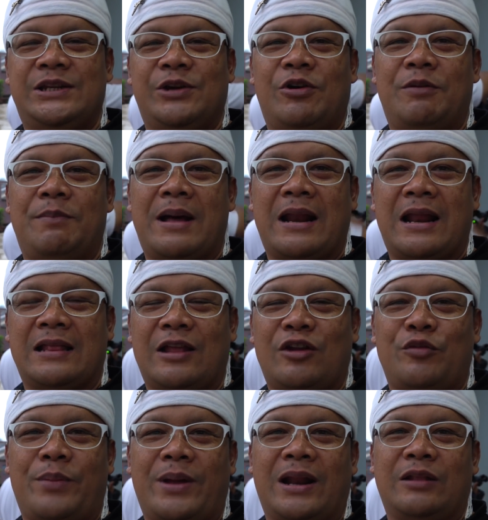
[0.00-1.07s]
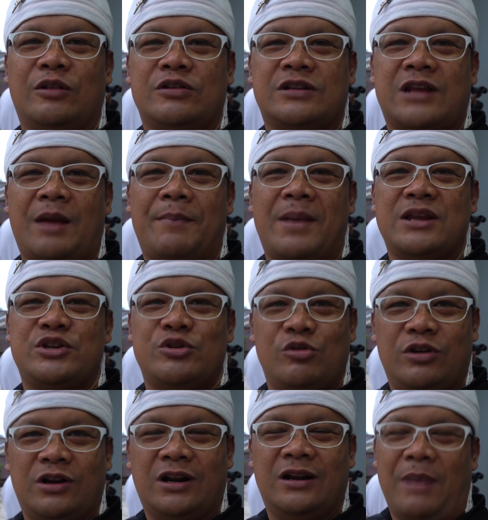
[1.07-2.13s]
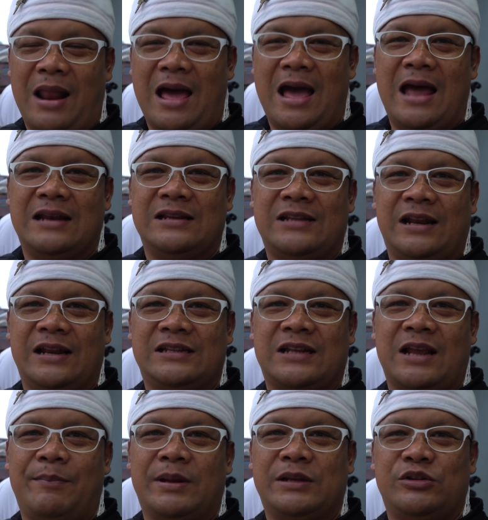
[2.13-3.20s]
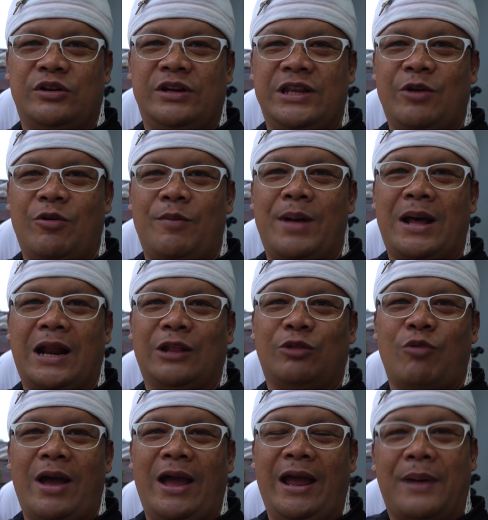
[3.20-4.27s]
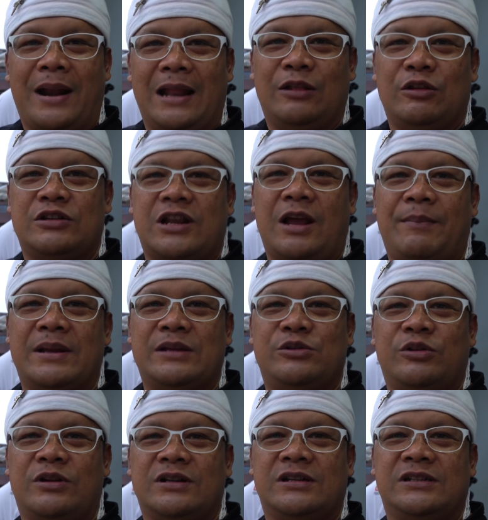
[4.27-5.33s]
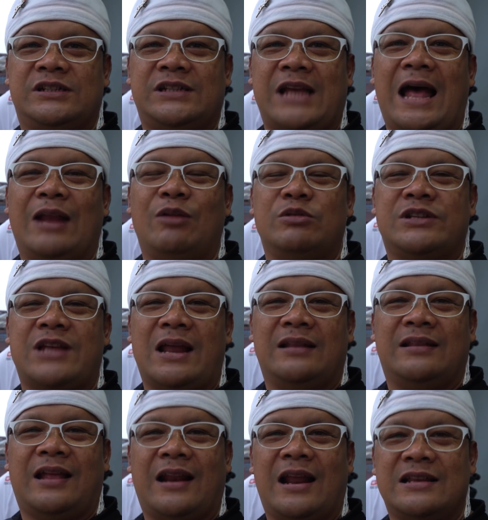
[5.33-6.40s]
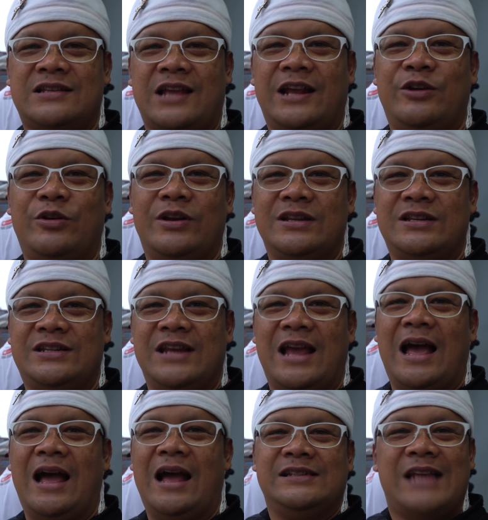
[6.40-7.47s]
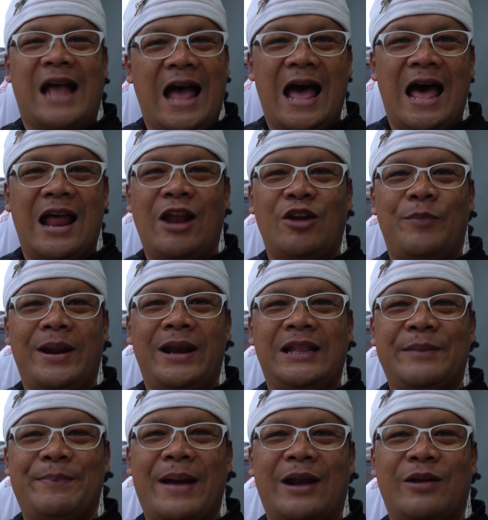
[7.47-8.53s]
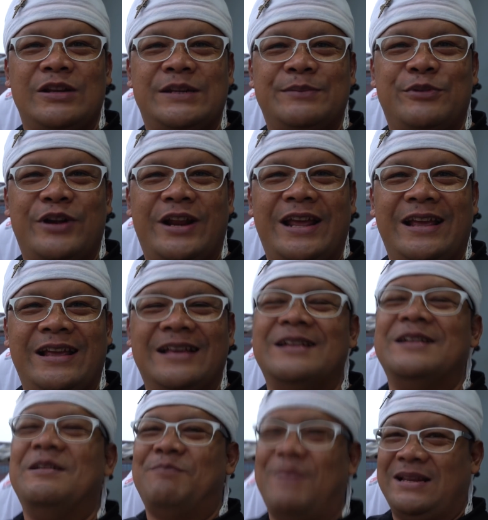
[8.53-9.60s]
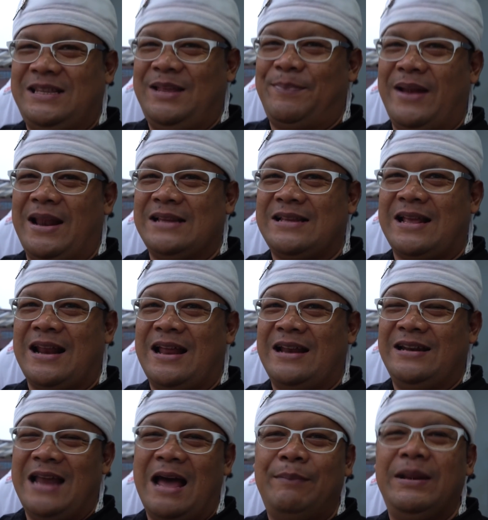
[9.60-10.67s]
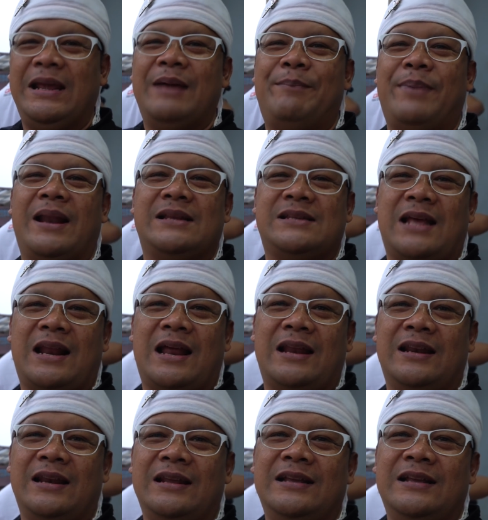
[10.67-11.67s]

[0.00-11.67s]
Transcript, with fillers: Jawa Barat anu parantos ka masyhur, malahan sanes ka di Jawa Barat wae, parantos ka masyhur sa Nusantara sa Indonesia. sa anu bade teu panggo simkuring pasti penasaran, da abdi ge penasaran.